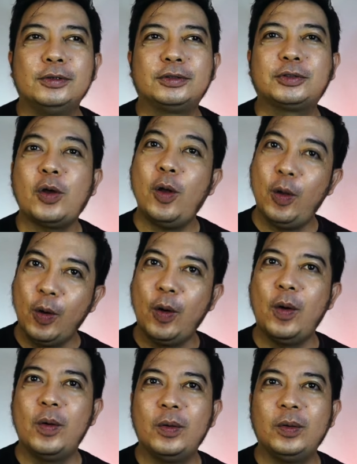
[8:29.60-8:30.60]

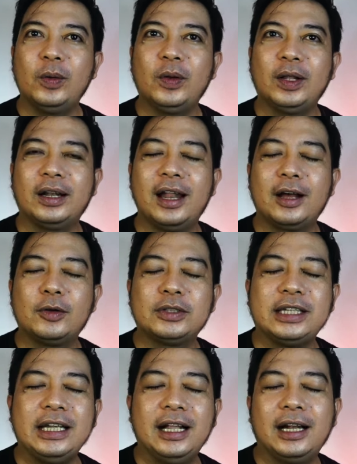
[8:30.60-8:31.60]
solo, lagu
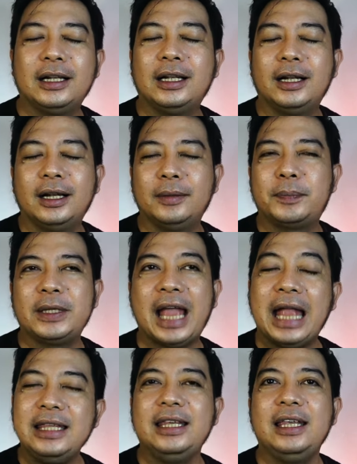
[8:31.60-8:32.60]
single
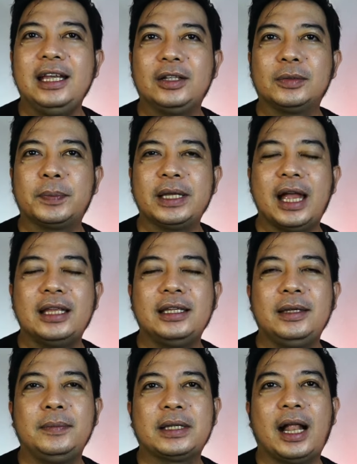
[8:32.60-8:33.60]
penyanyi gitu,
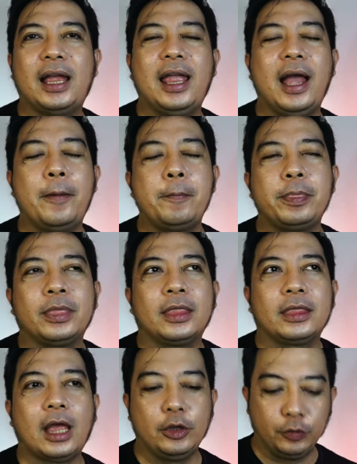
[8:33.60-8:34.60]
penyanyi misalnya kayak
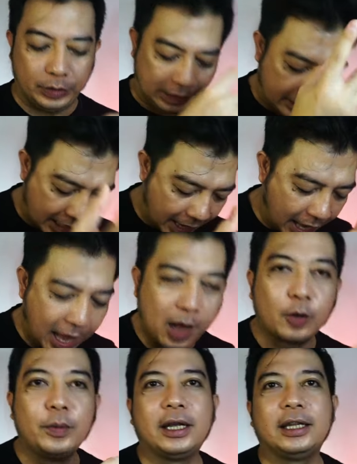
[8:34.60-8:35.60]
tadi Judika,
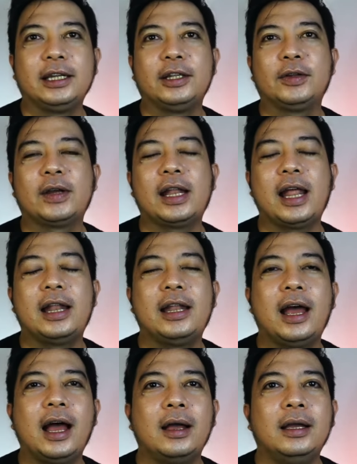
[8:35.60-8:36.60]
aku bilangin gitu kan,
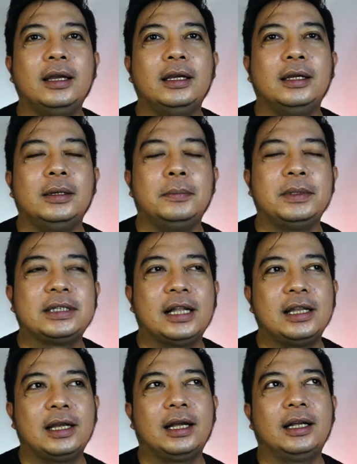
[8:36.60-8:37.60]
ada
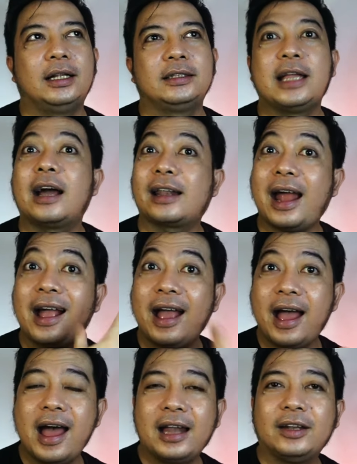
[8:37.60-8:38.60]
misalnya
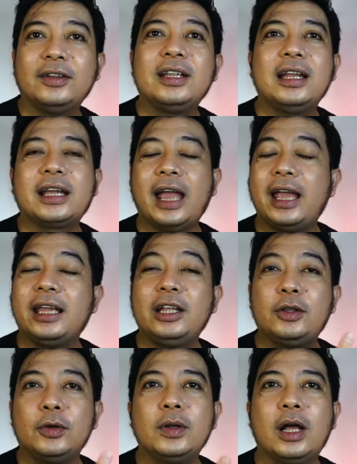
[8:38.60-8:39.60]
cakrakan, jadi kayak
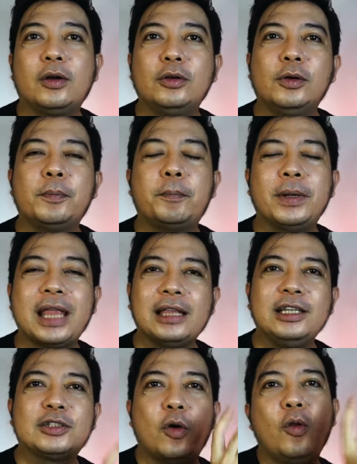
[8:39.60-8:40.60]
gitu lagu
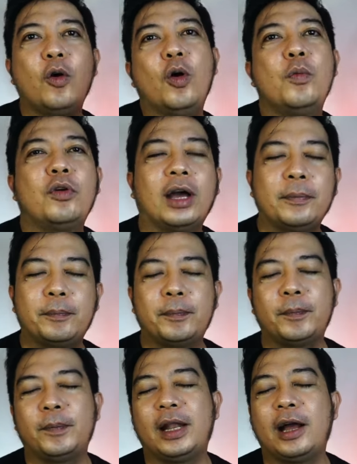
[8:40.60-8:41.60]
penyanyi solo bukan
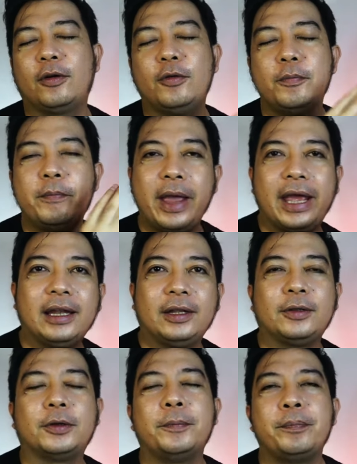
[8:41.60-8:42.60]
lagu band
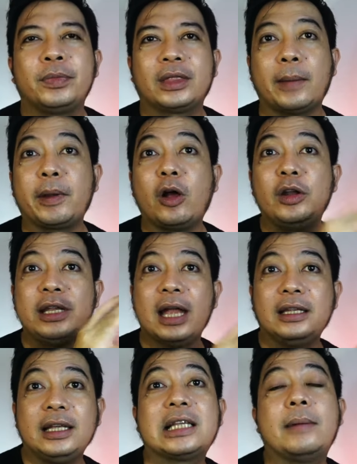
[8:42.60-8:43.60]
gitu. Tapi kalau
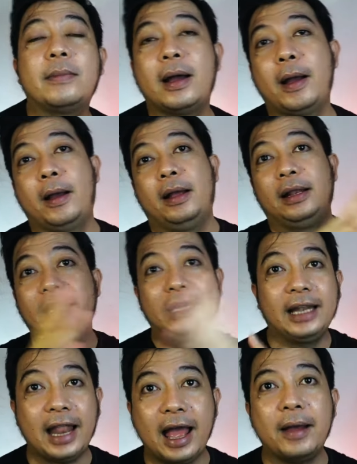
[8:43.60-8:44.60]
dinyanyiin sama
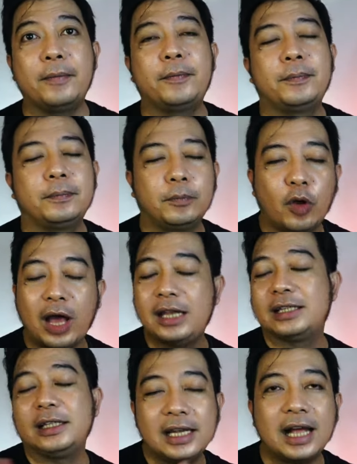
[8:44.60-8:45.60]
Lila,
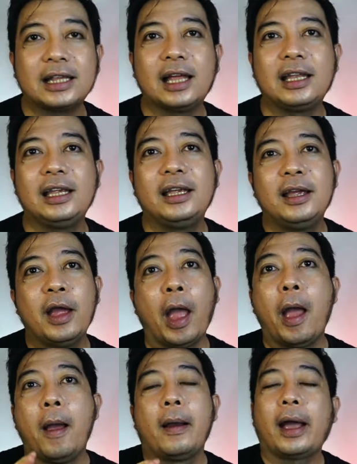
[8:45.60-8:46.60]
vokalis Lila tadi
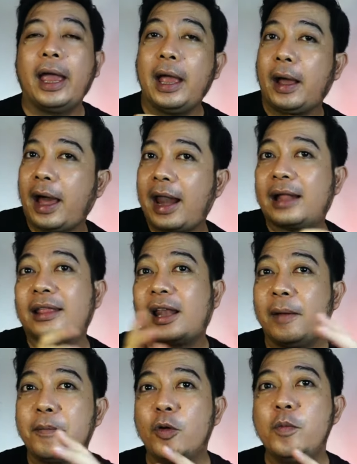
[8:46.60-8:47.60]
kayak
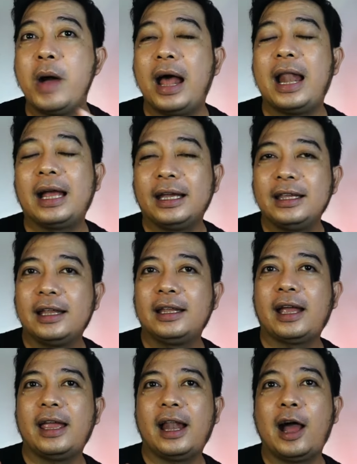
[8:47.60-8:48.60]
karakternya berubah lagi jadi
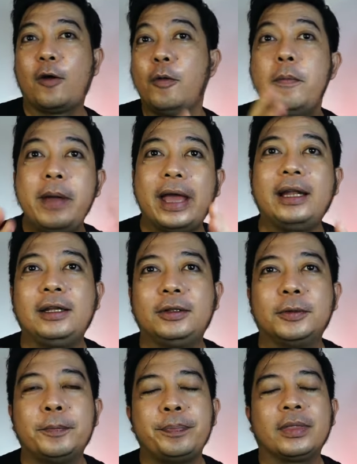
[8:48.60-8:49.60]
kayak lagu band gitu
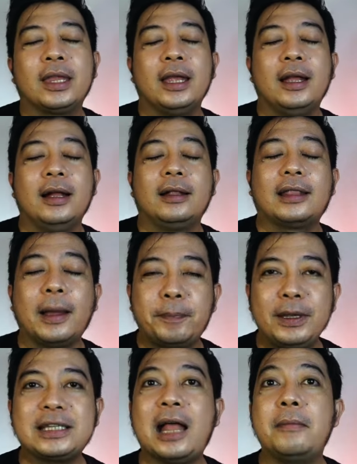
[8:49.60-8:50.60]

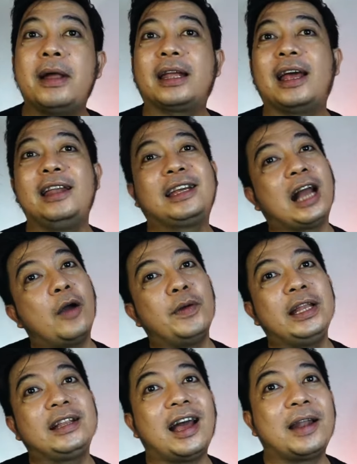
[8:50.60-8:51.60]
tapi saat mereka
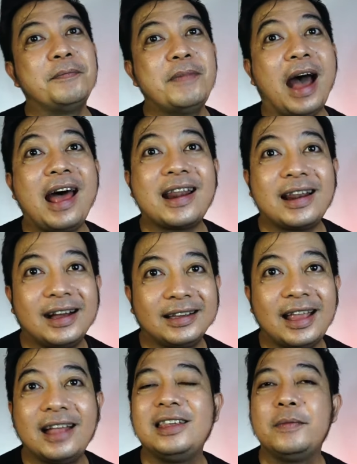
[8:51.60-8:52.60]
dikawinkan bareng
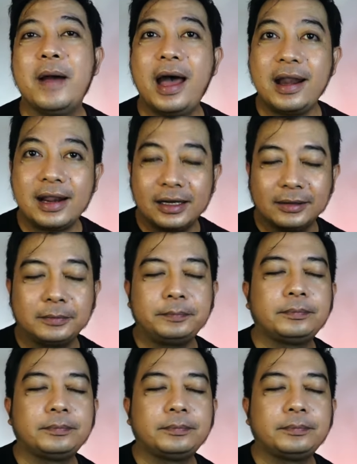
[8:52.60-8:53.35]
nyanyi bareng